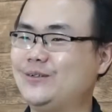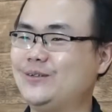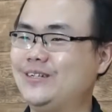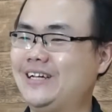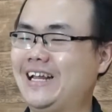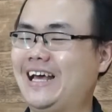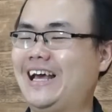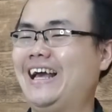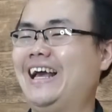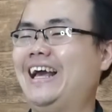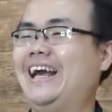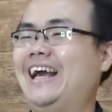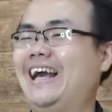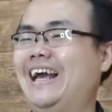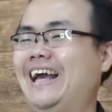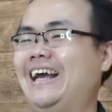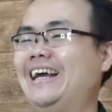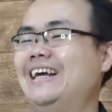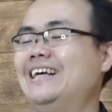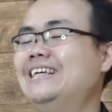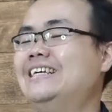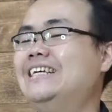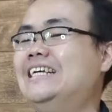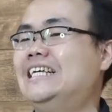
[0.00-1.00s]
Nah,
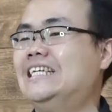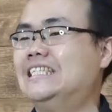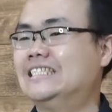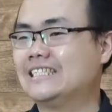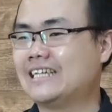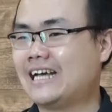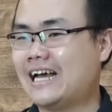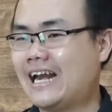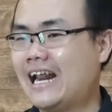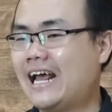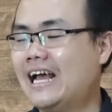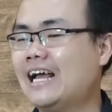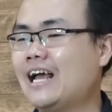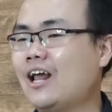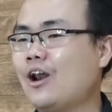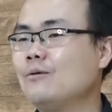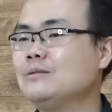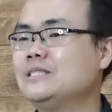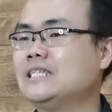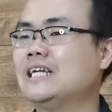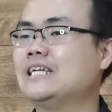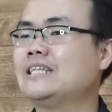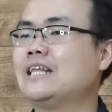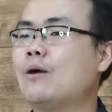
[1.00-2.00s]
sekarang kalau
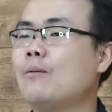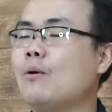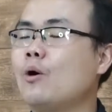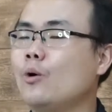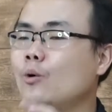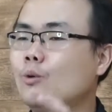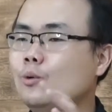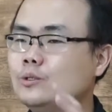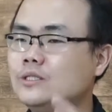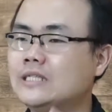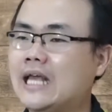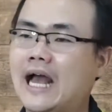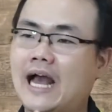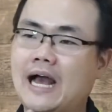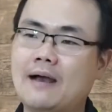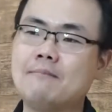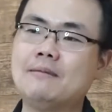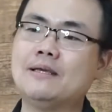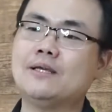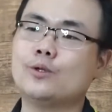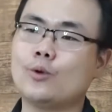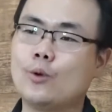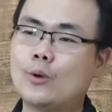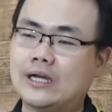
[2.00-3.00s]
bisa kita ngomong usaha
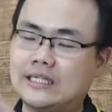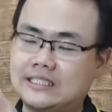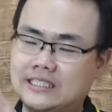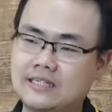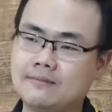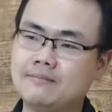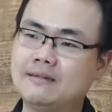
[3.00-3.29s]
mikro, kecil,